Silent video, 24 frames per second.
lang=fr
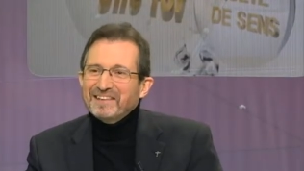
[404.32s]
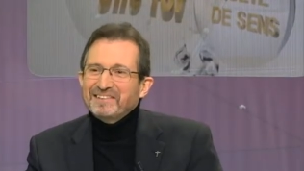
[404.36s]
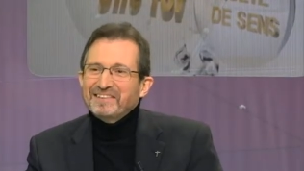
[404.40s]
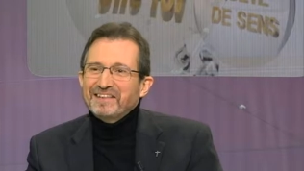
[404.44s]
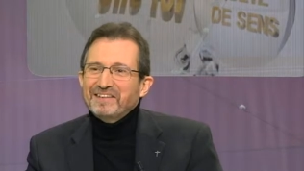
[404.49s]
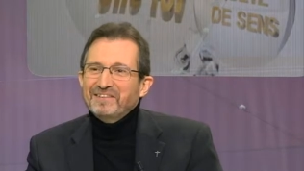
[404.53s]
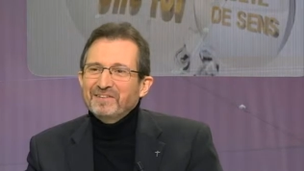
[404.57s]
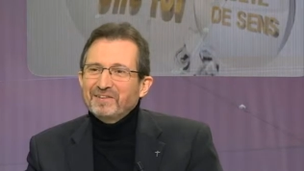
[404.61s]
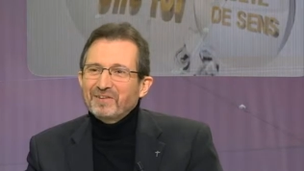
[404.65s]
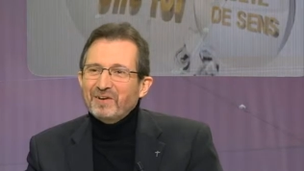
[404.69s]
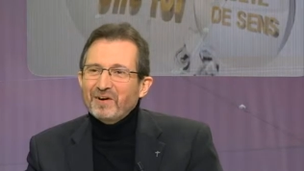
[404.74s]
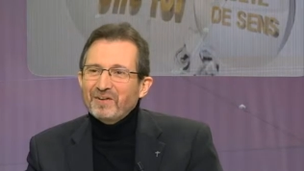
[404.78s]
Ça,
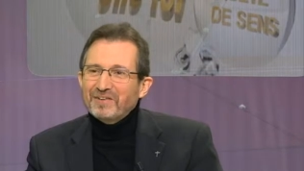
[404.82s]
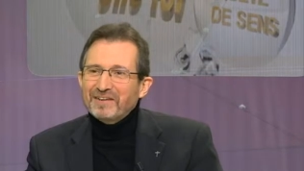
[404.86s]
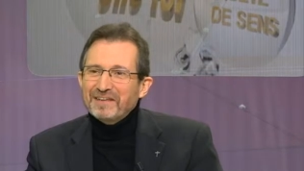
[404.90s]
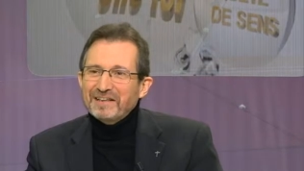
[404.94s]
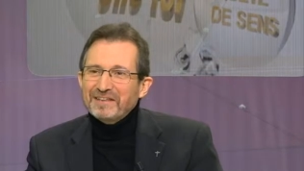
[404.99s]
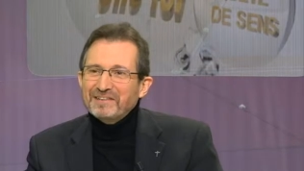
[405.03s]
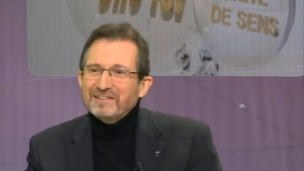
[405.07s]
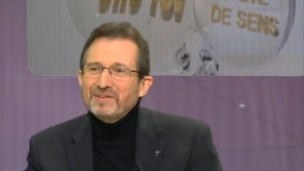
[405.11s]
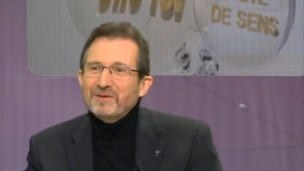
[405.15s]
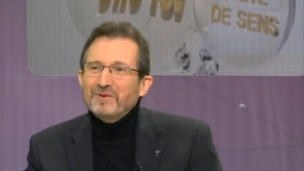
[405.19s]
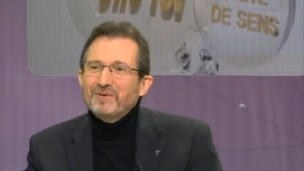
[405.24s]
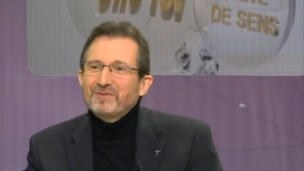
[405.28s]
c'est une grande
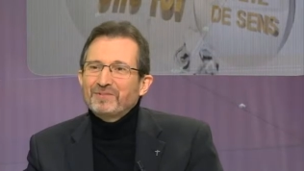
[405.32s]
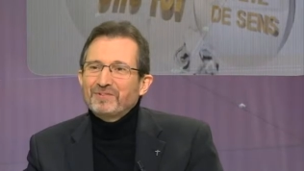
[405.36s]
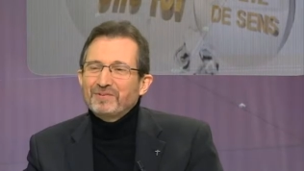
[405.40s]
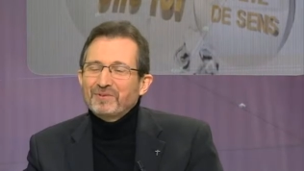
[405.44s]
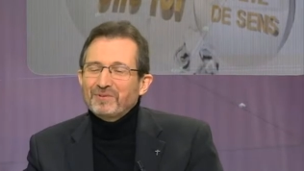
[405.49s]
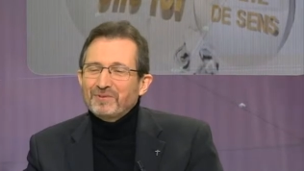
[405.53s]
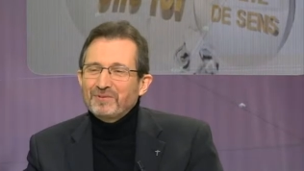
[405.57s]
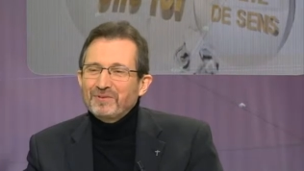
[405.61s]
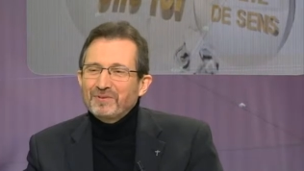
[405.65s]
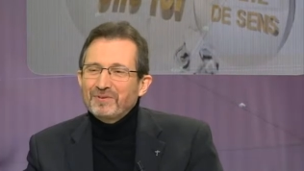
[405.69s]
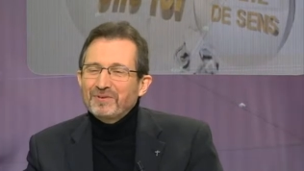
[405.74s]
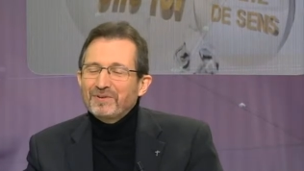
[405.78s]
question,
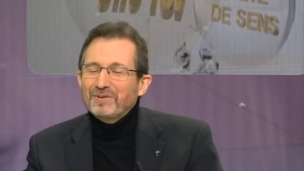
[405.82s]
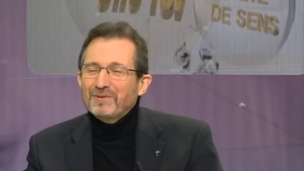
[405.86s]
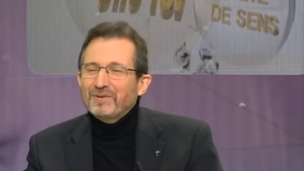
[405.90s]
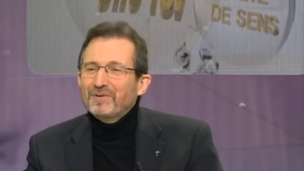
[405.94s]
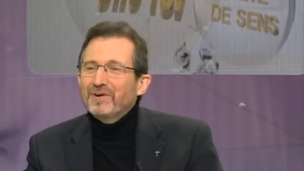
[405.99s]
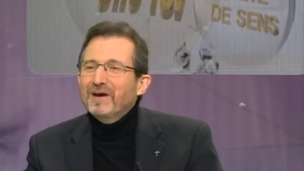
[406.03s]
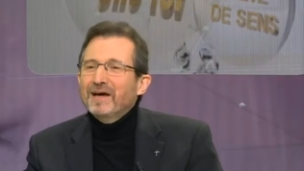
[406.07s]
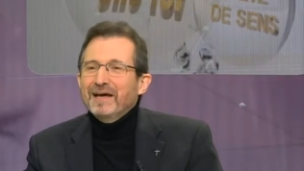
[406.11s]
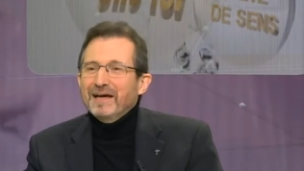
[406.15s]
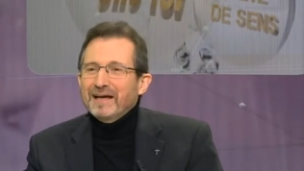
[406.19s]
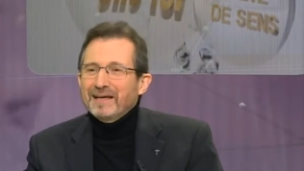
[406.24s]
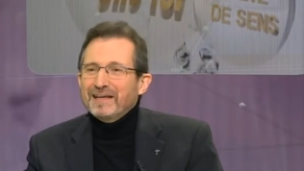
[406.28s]
surtout
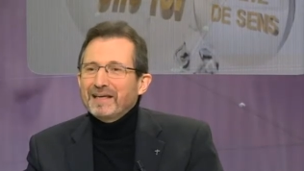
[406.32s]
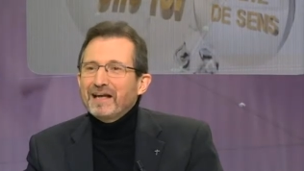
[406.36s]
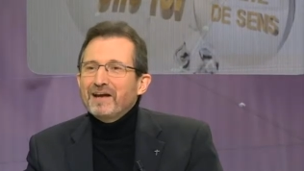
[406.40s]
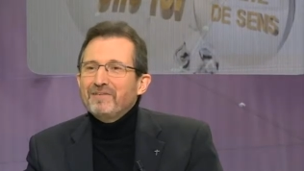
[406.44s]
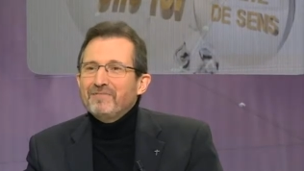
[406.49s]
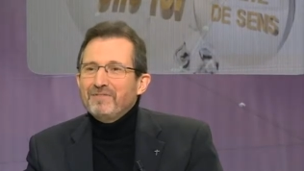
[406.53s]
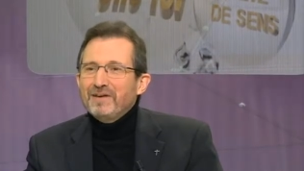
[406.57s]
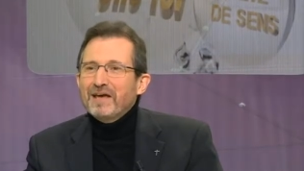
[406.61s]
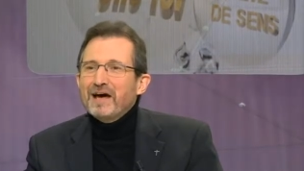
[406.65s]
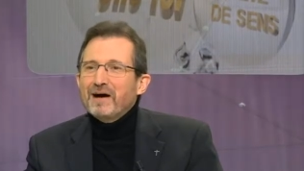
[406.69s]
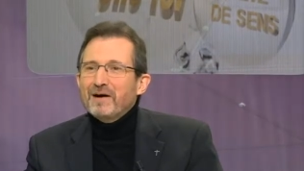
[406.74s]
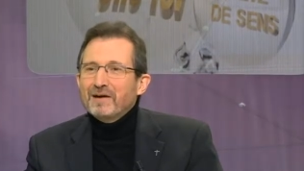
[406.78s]
qu'elle
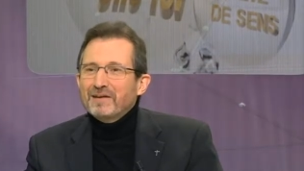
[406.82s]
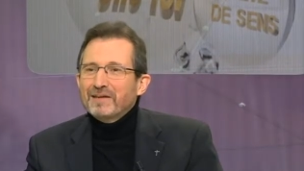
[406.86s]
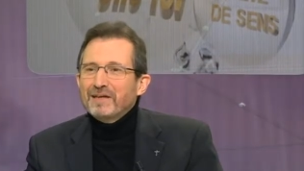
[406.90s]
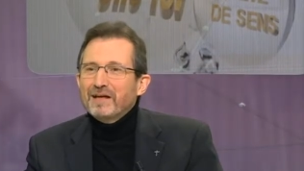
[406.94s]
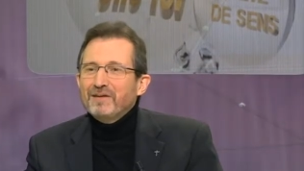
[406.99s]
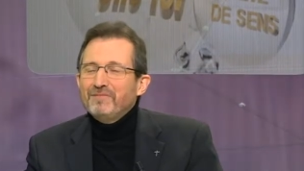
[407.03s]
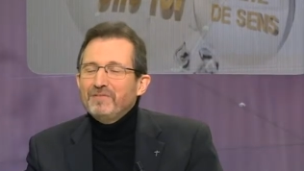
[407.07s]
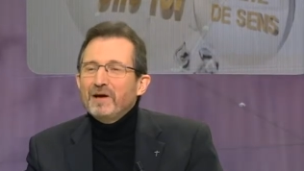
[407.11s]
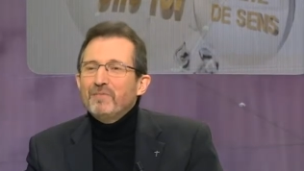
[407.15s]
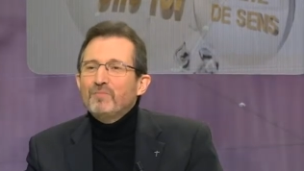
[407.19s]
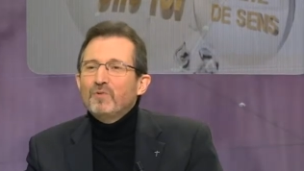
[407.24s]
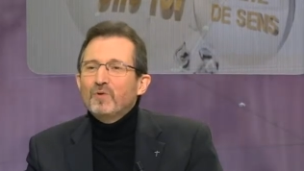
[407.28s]
vient,
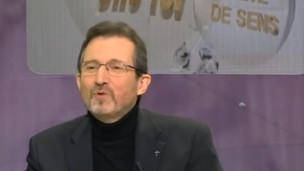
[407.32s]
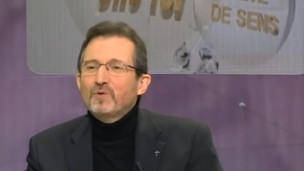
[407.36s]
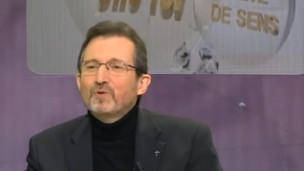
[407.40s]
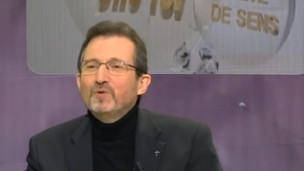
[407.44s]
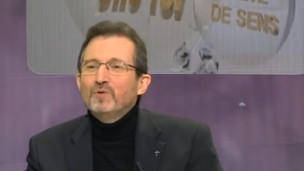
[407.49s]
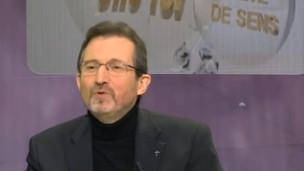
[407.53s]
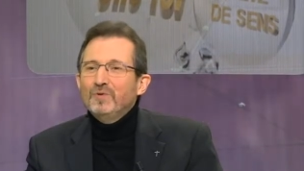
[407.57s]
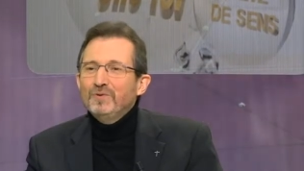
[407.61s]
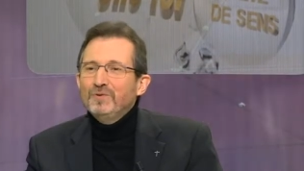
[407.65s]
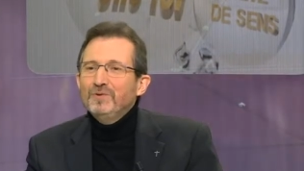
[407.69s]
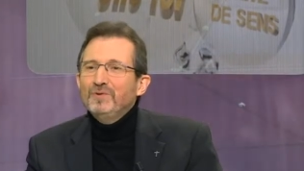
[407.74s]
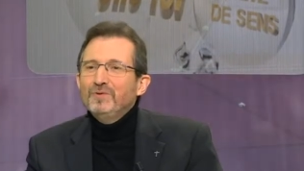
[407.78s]
qu'elle vient
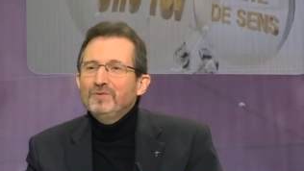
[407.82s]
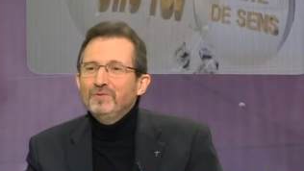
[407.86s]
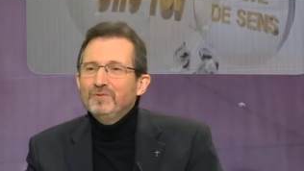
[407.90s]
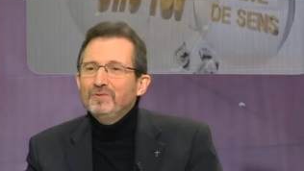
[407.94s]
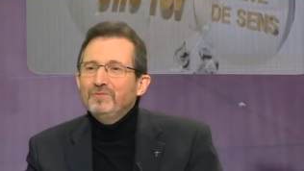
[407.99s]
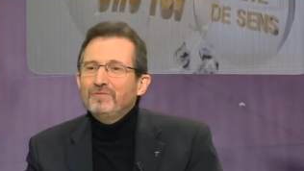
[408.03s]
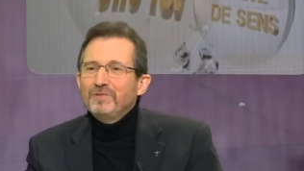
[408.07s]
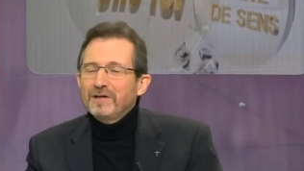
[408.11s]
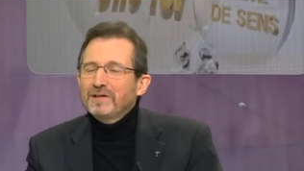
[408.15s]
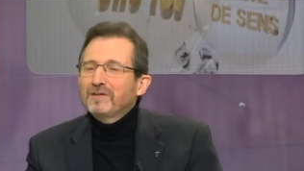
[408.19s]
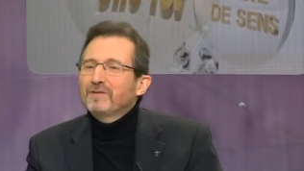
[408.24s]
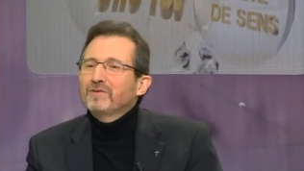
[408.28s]
beaucoup
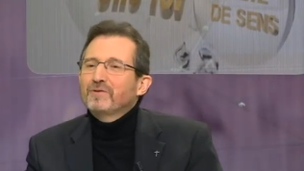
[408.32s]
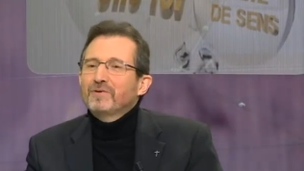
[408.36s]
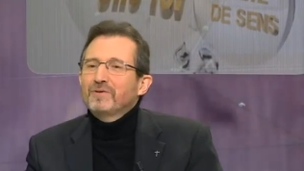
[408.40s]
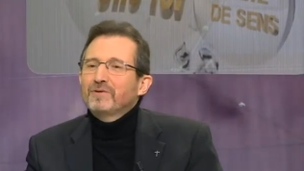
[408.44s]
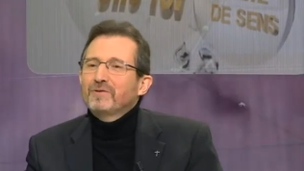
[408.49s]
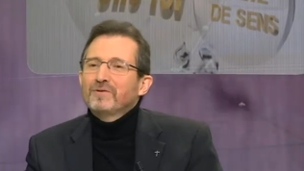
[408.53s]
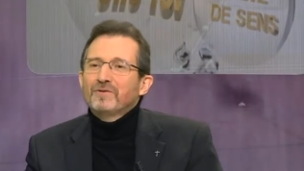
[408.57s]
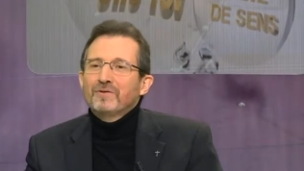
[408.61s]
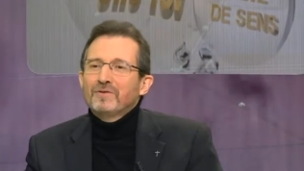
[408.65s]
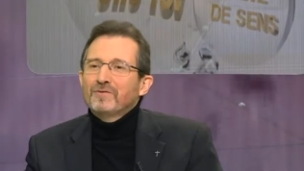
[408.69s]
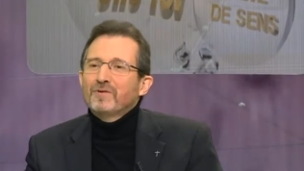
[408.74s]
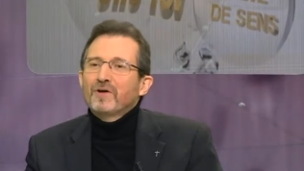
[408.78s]
du, fait
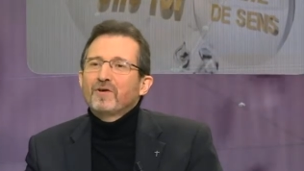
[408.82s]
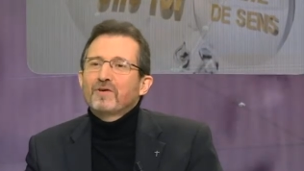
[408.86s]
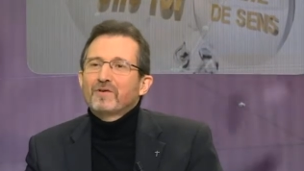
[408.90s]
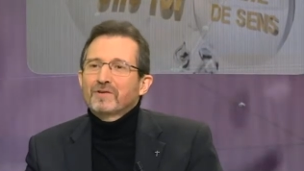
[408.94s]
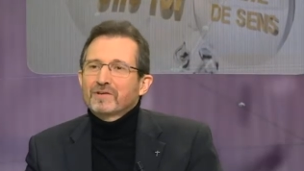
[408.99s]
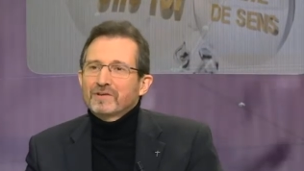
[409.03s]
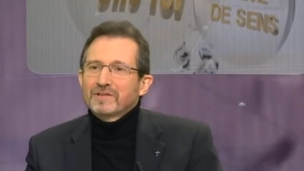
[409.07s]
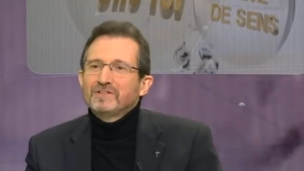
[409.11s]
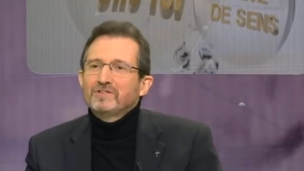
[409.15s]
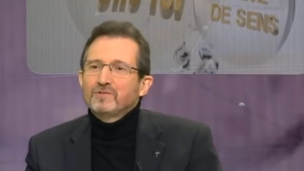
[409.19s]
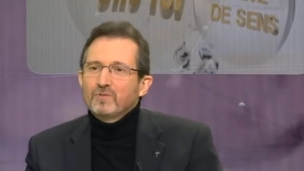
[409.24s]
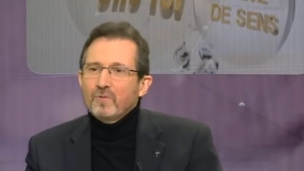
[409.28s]
que dans
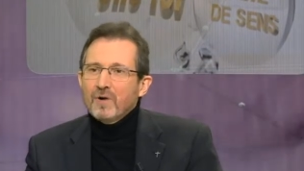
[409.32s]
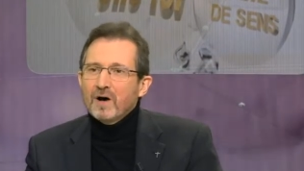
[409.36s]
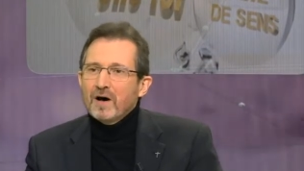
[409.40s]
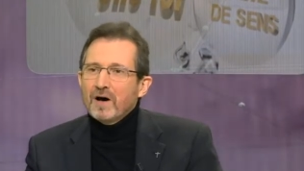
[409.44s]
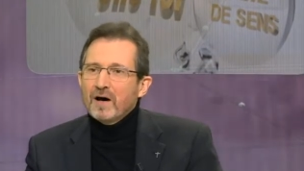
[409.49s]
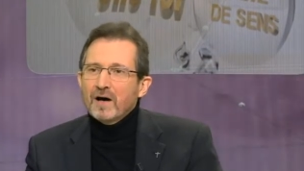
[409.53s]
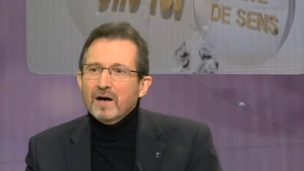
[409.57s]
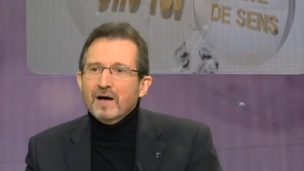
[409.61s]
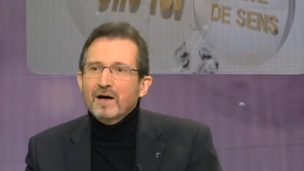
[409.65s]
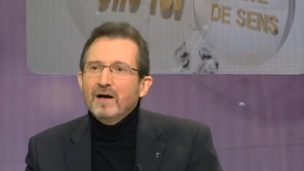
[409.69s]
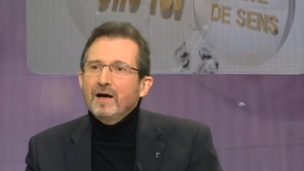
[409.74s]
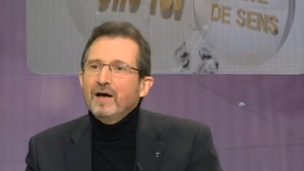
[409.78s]
notre
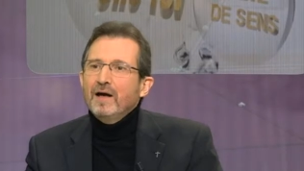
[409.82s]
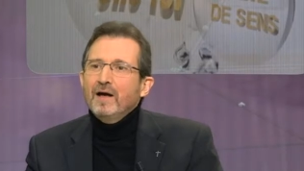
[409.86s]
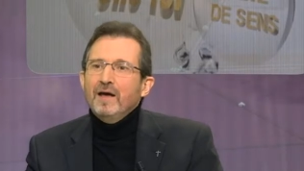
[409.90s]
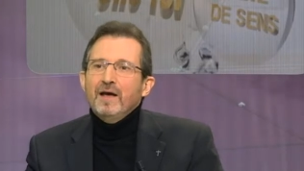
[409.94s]
histoire,